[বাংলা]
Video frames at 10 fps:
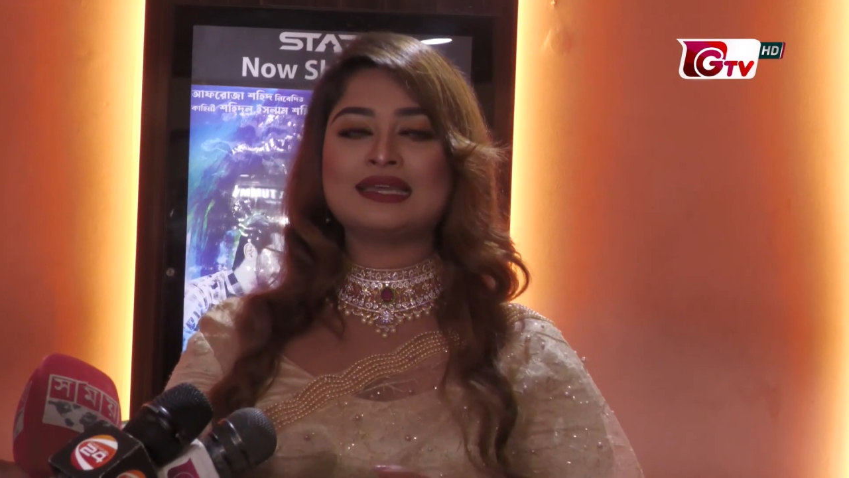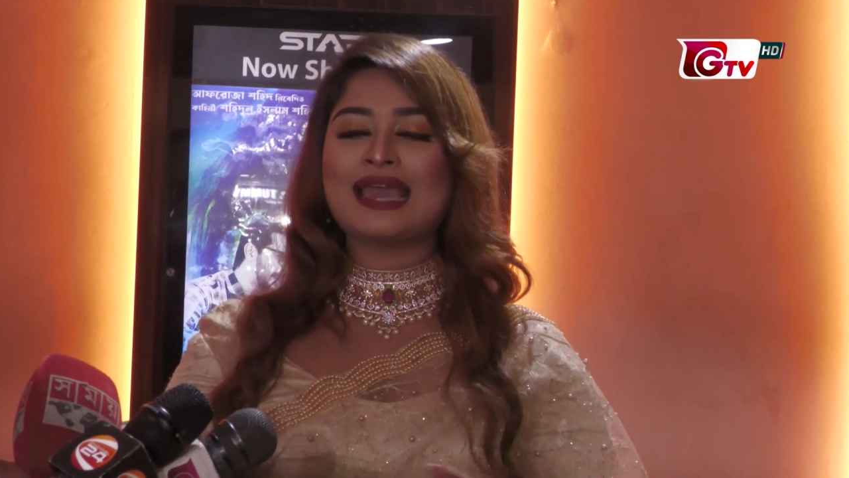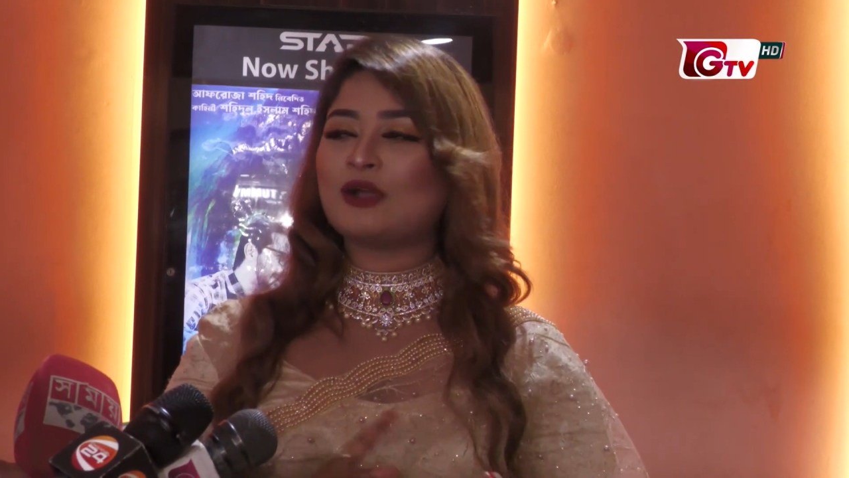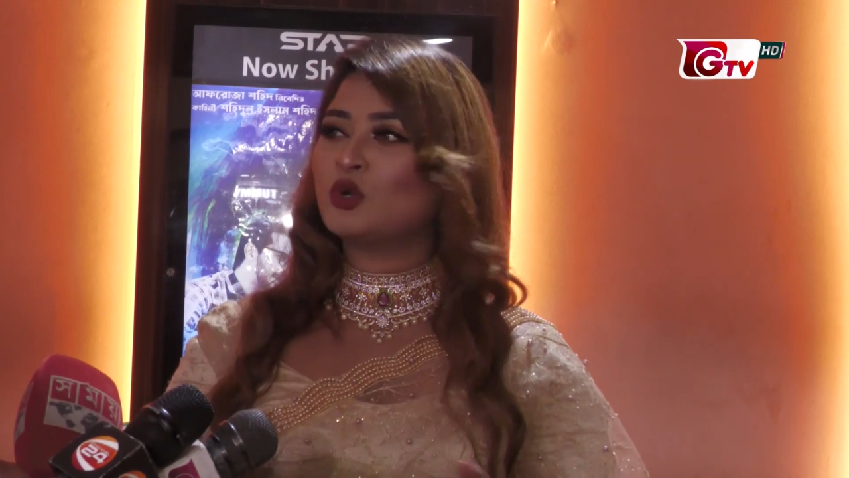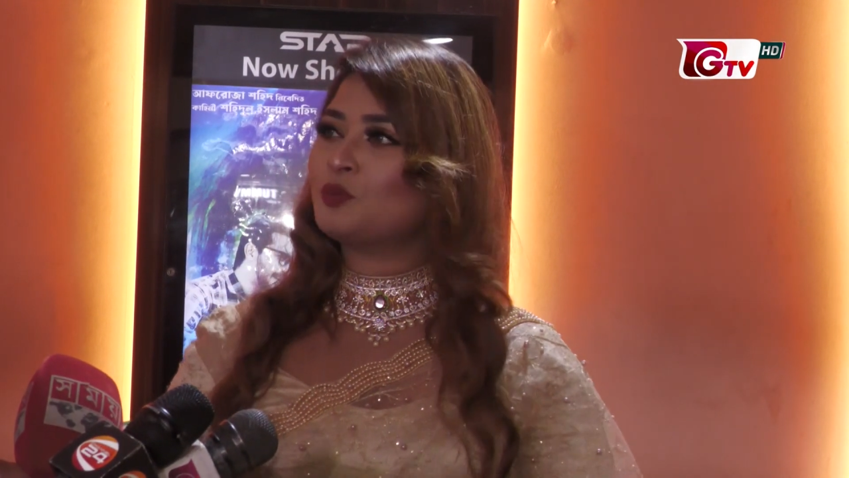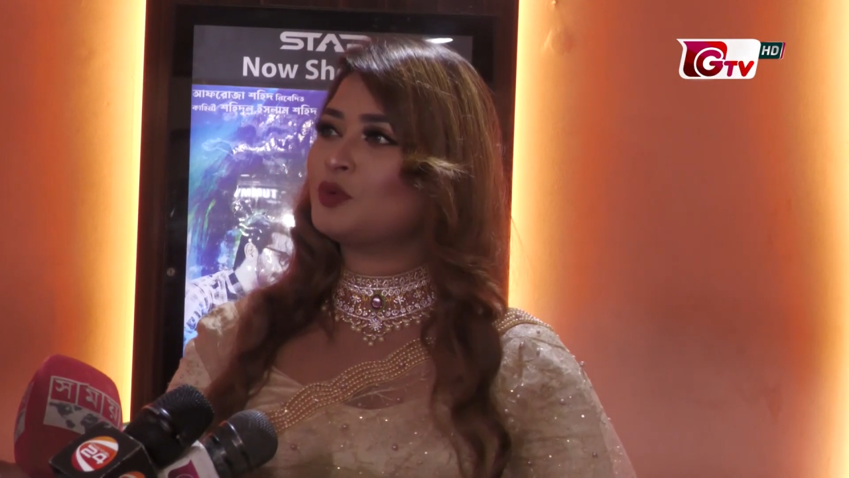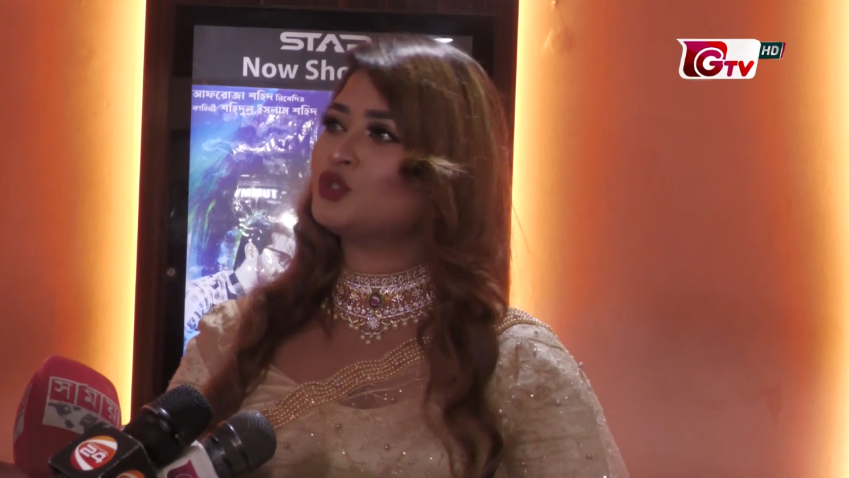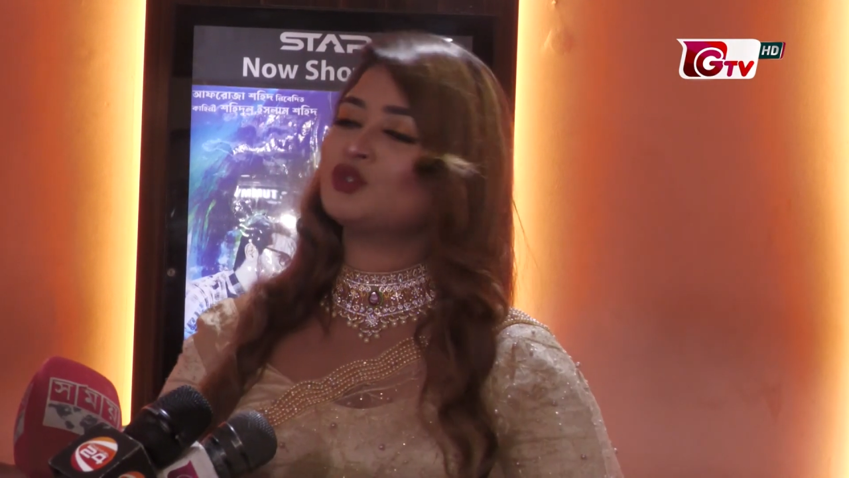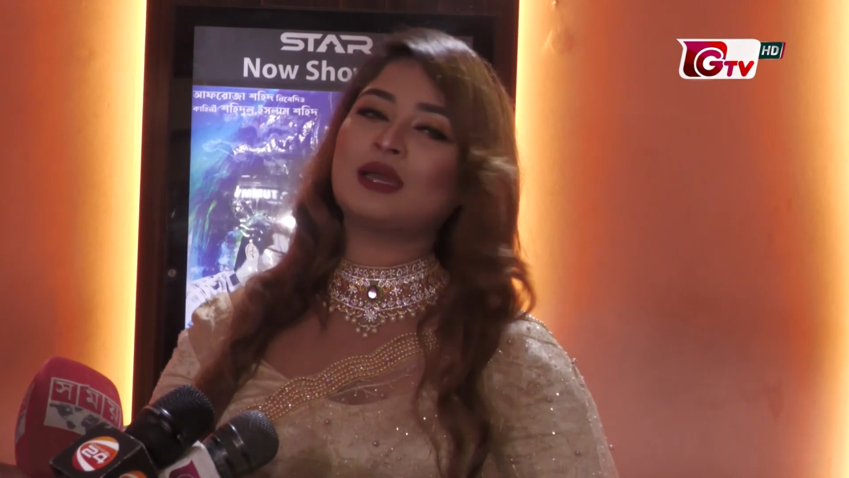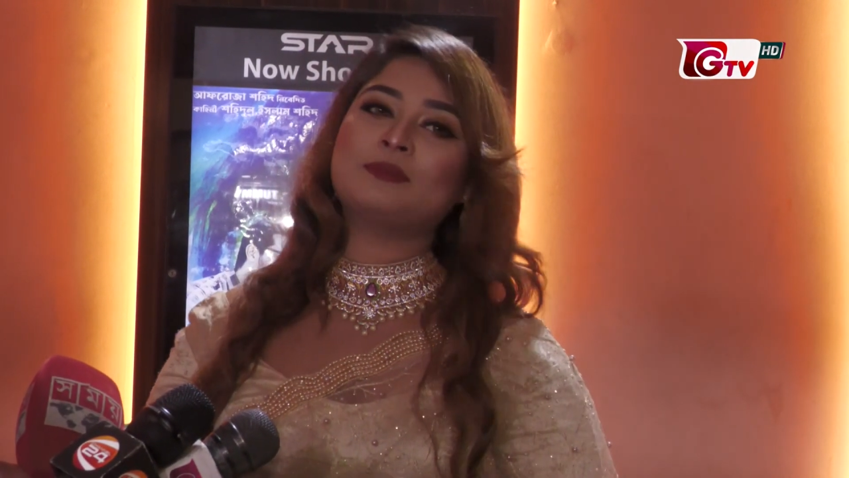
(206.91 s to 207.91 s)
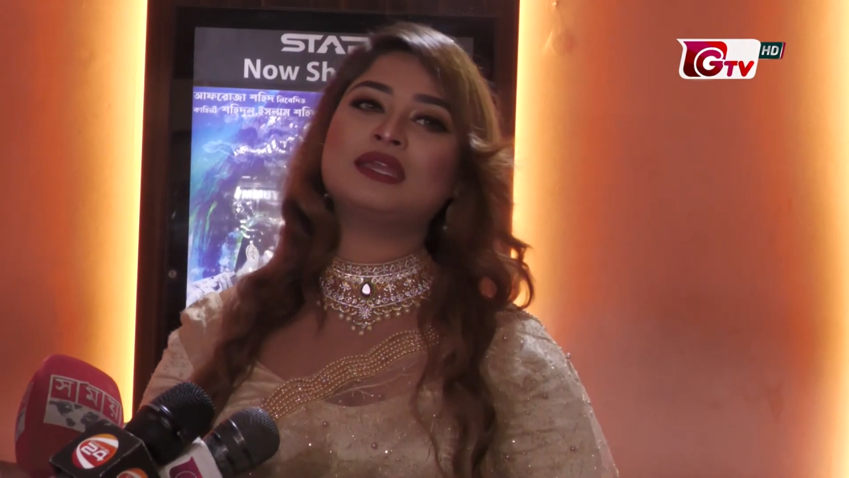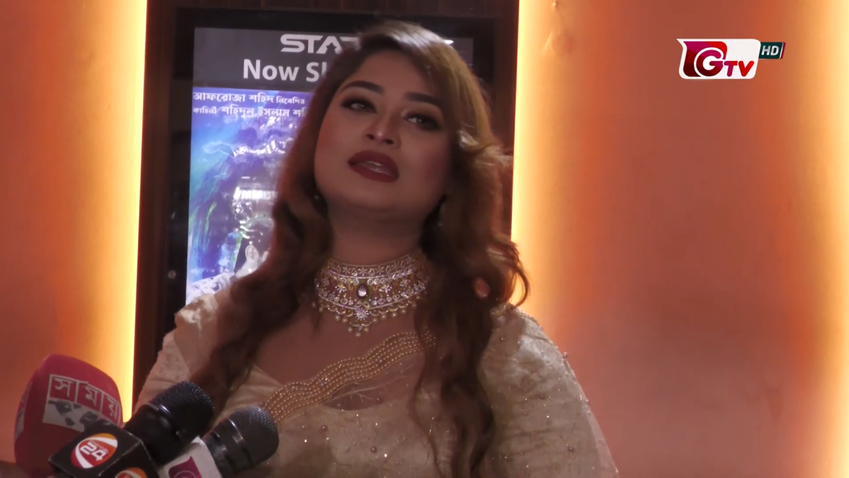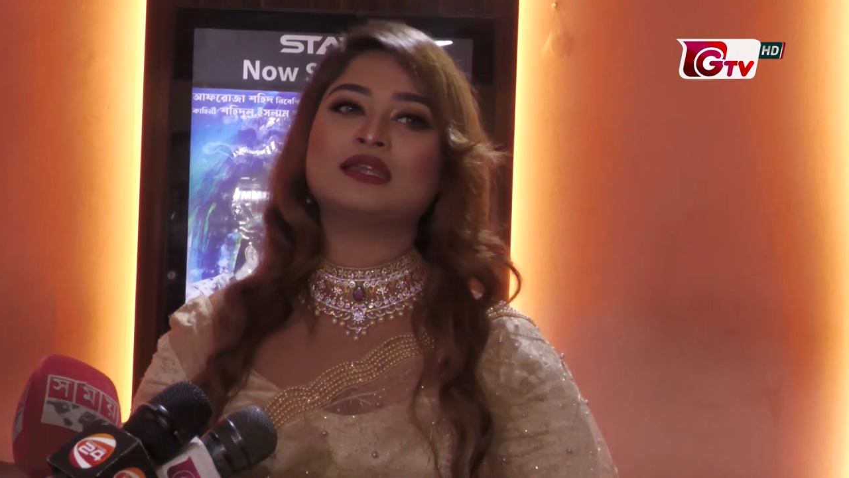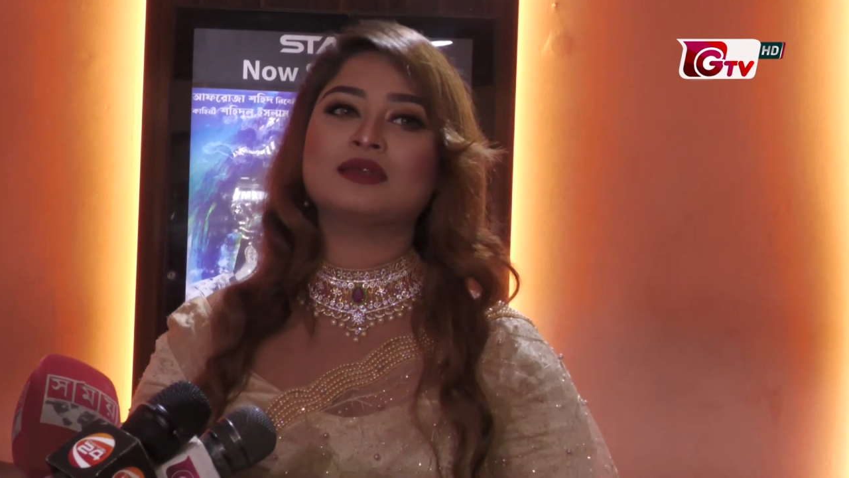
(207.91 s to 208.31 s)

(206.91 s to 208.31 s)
থেকে এখনও পর্যন্ত আমি